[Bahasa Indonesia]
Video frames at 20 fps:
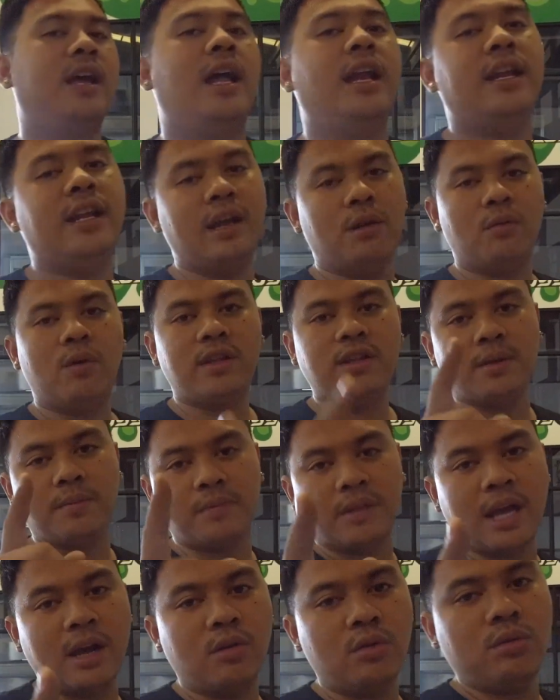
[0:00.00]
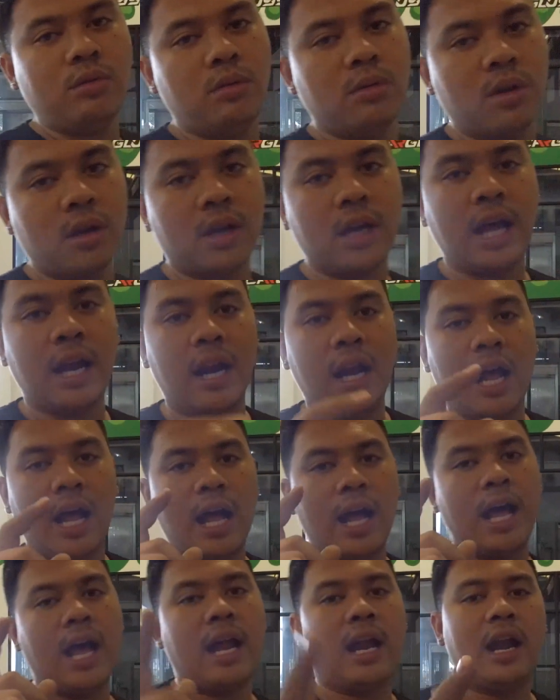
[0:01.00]
Kalian wajib tahu
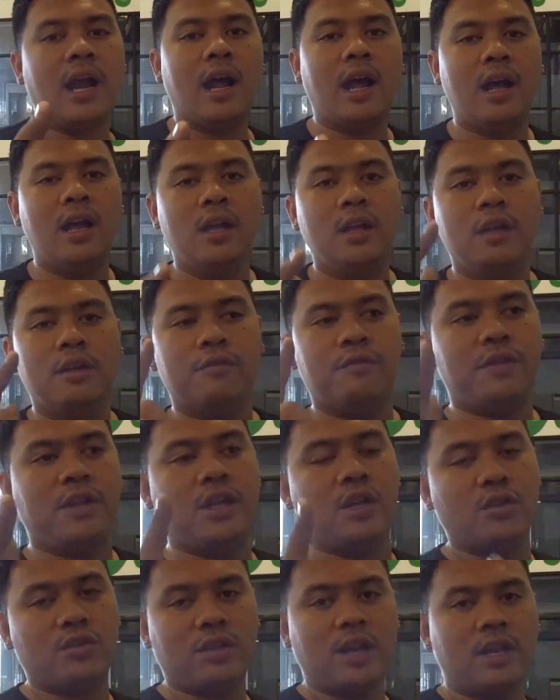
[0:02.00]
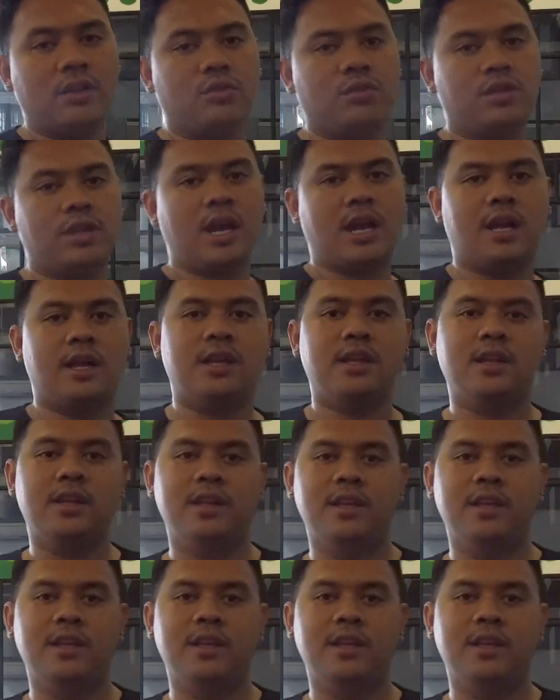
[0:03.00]
karena ada video selanjutnya.